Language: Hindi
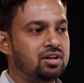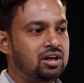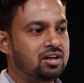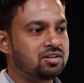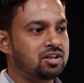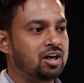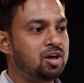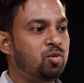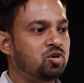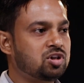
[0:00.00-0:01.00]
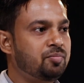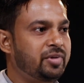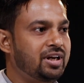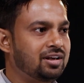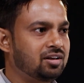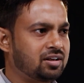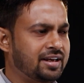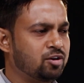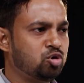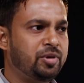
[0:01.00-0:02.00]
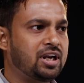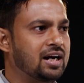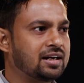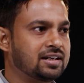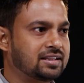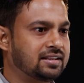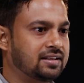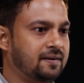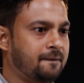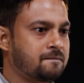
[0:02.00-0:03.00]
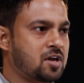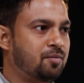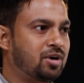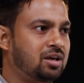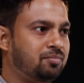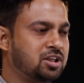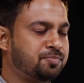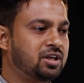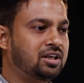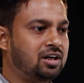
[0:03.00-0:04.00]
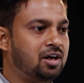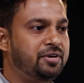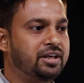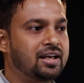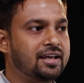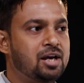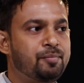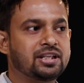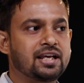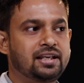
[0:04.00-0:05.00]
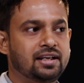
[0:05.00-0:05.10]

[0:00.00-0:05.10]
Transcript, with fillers: हर हर मौसम में खेतों में रहा करते थे हमारा बचपन कब निकल गया पता नहीं